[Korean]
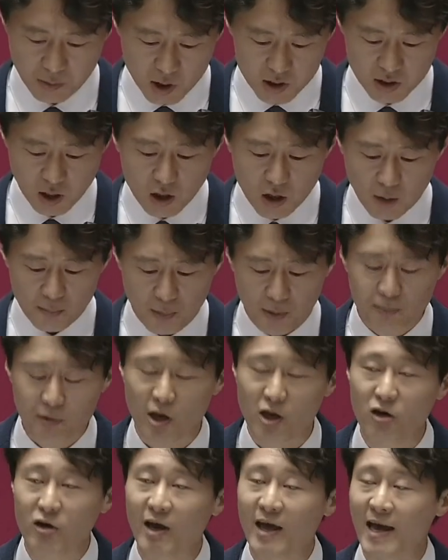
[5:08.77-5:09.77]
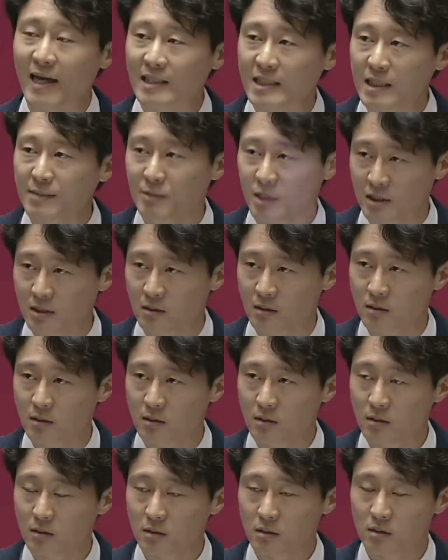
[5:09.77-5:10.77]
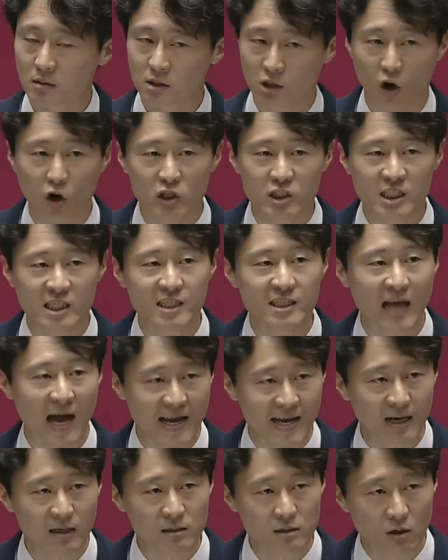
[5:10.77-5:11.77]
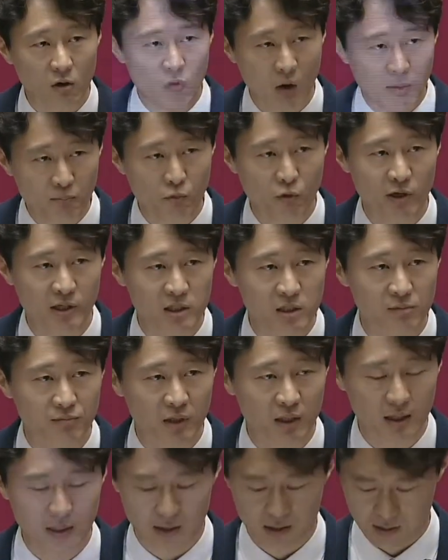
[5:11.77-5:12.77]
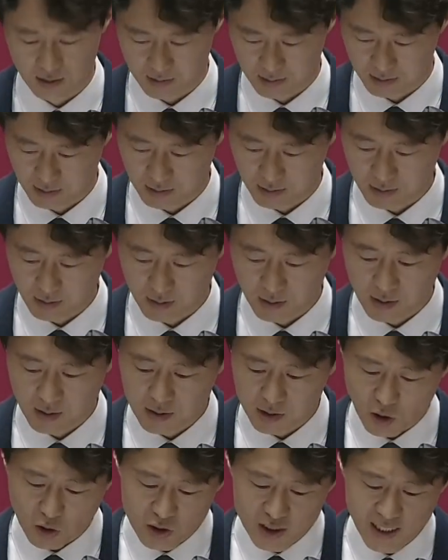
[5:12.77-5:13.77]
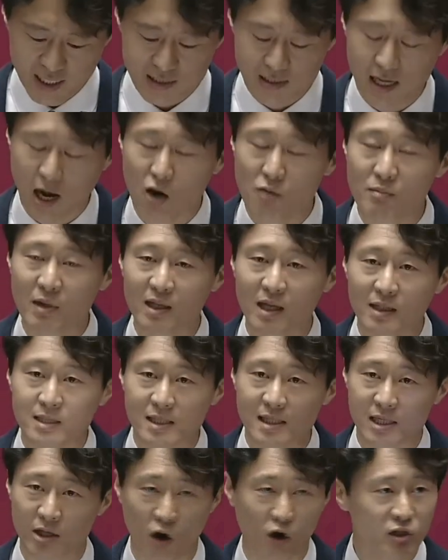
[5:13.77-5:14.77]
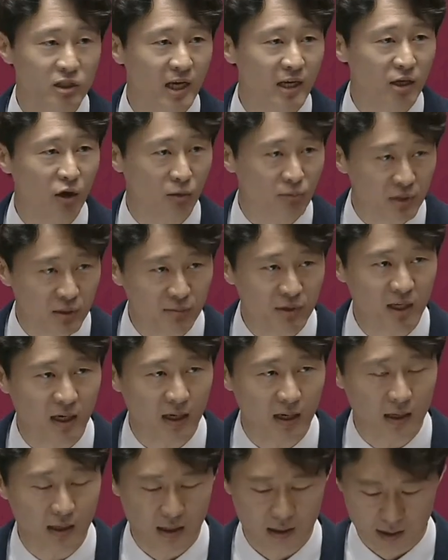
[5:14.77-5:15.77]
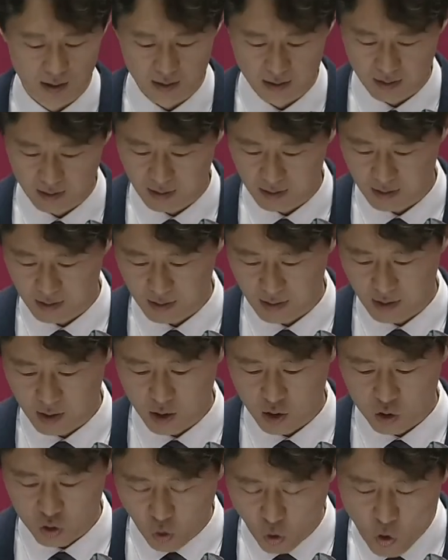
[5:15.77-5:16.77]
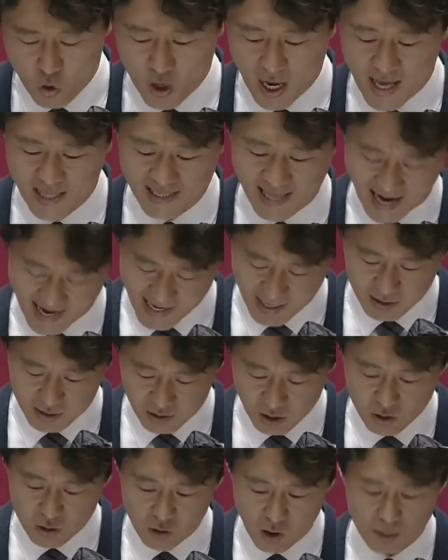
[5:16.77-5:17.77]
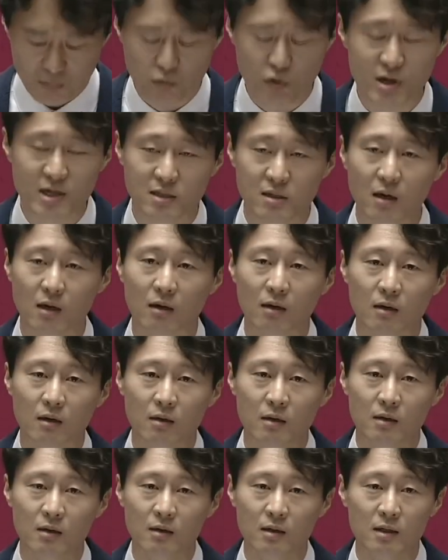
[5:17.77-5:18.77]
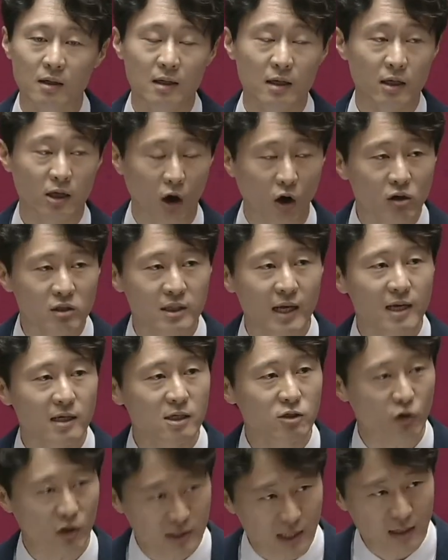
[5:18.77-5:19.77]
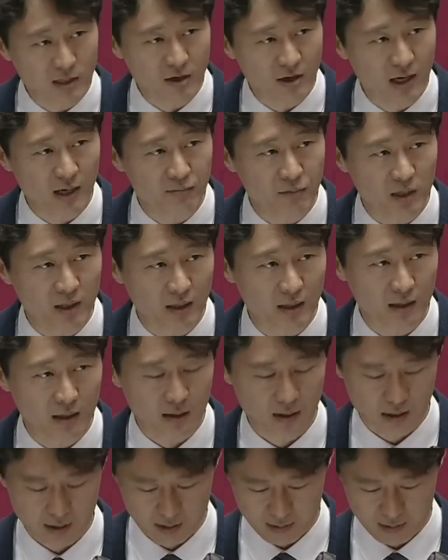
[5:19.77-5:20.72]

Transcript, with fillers: 이번 선거법 개혁의 핵심은 정치 다양성 확보에 있습니다. 정치가 싸움만 하지 경쟁이 없습니다. 종의 다양성을 확보해서 경쟁을 되살려야 합니다.